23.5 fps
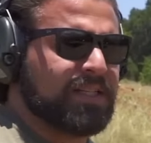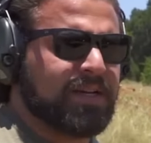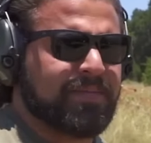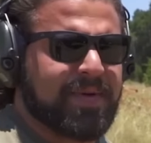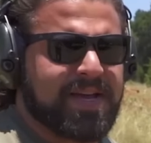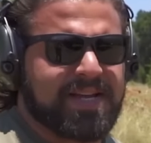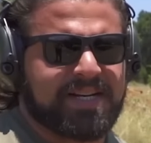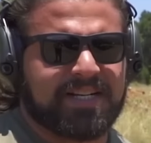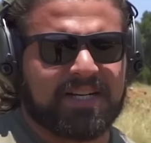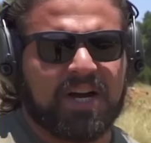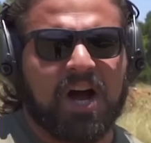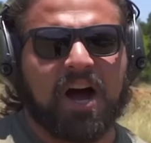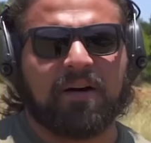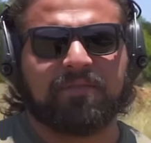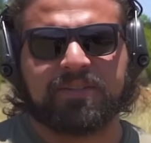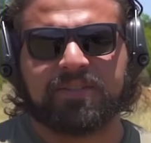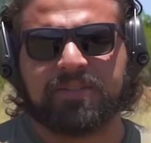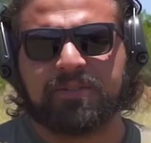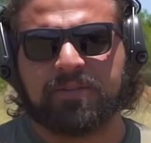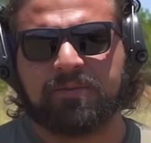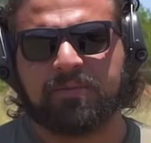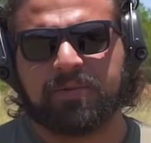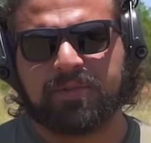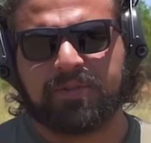их
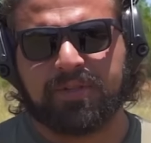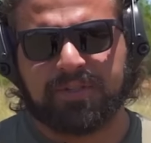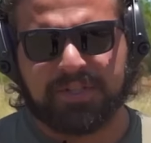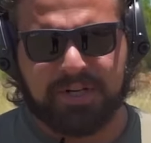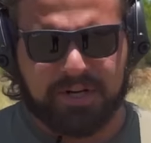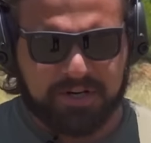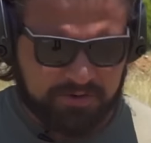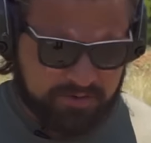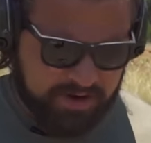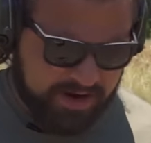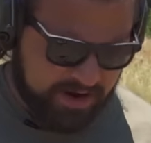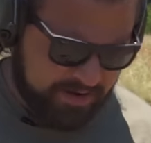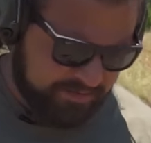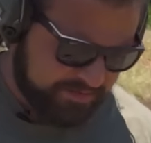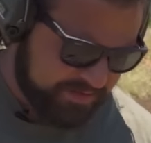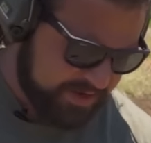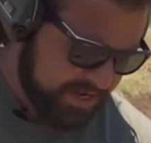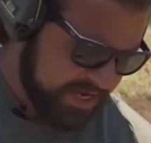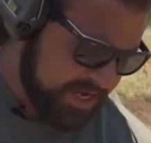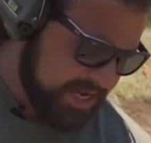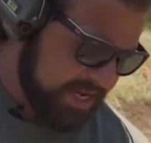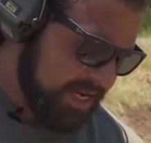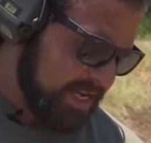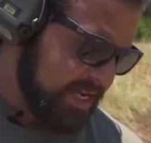командира с
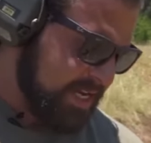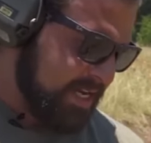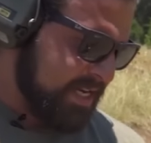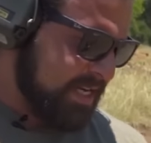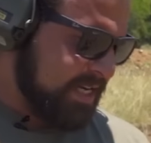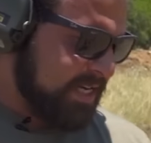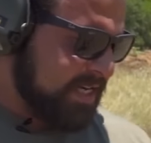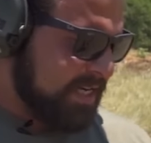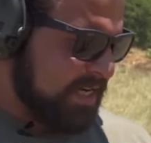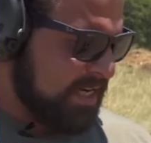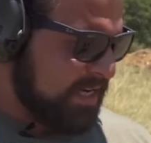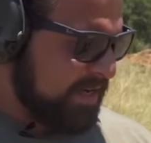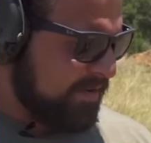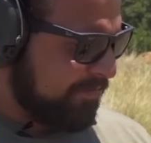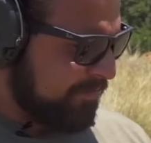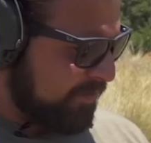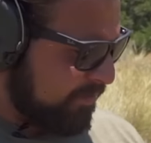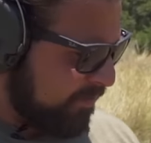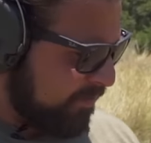помощью Токарева,